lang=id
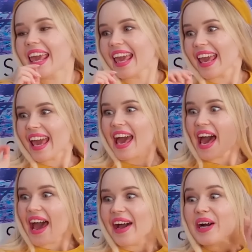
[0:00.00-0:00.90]

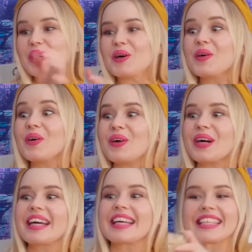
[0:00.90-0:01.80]
Ah, habis balesin
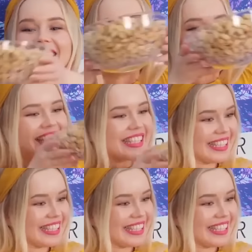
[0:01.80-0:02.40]
email, energi